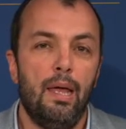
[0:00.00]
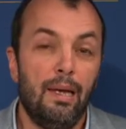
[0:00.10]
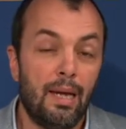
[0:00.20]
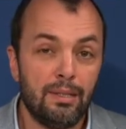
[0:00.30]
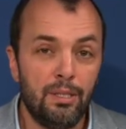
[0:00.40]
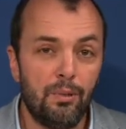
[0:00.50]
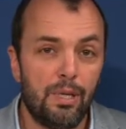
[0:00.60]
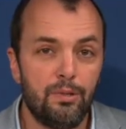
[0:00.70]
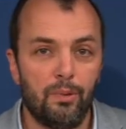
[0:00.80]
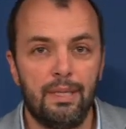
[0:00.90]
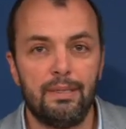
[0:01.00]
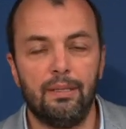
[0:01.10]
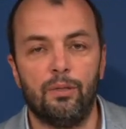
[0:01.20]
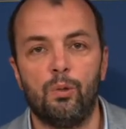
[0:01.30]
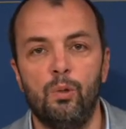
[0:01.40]
L'articulation
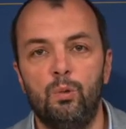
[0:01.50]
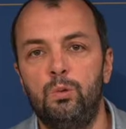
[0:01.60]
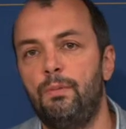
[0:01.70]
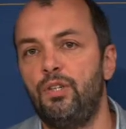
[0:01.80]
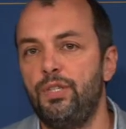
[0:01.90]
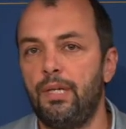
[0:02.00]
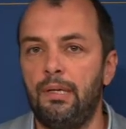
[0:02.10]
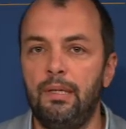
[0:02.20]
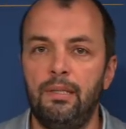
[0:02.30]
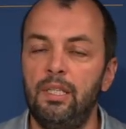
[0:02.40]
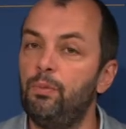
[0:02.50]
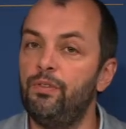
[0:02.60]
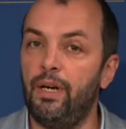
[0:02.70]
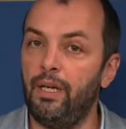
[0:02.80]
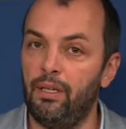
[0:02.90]
exacte entre le cours magistral et le TD peut
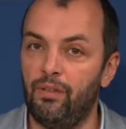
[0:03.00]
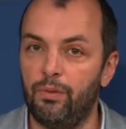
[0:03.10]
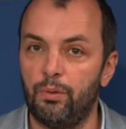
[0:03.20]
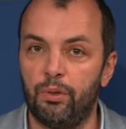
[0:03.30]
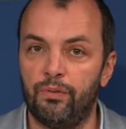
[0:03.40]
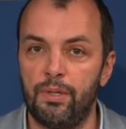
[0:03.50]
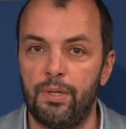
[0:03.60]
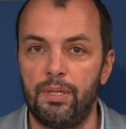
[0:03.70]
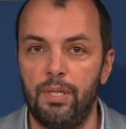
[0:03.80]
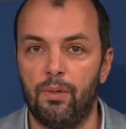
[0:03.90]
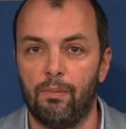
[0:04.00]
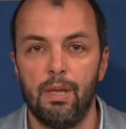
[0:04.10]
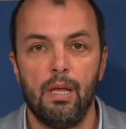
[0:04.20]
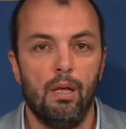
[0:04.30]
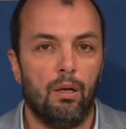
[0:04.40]
varier en fonction de vos enseignants.
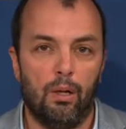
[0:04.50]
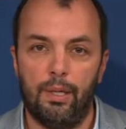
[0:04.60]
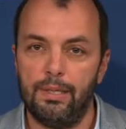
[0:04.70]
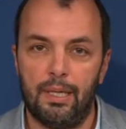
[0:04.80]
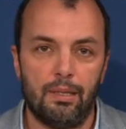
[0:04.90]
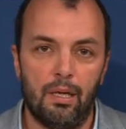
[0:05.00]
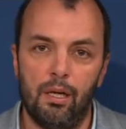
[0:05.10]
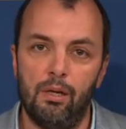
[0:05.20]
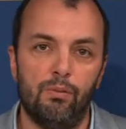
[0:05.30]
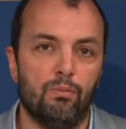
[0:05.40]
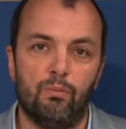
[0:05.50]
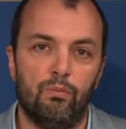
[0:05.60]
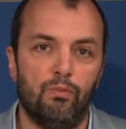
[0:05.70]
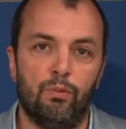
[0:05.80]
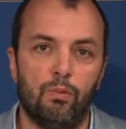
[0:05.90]
Euh, certains
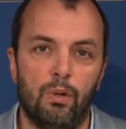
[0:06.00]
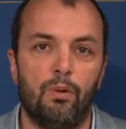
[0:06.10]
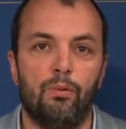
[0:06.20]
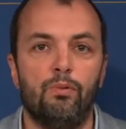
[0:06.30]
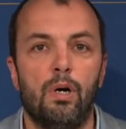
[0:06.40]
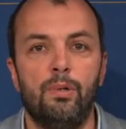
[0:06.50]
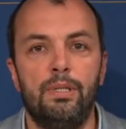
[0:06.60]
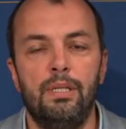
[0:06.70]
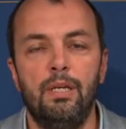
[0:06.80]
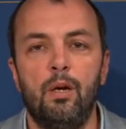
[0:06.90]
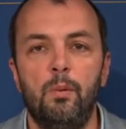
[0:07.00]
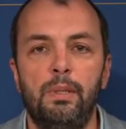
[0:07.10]
vont voir le TD comme une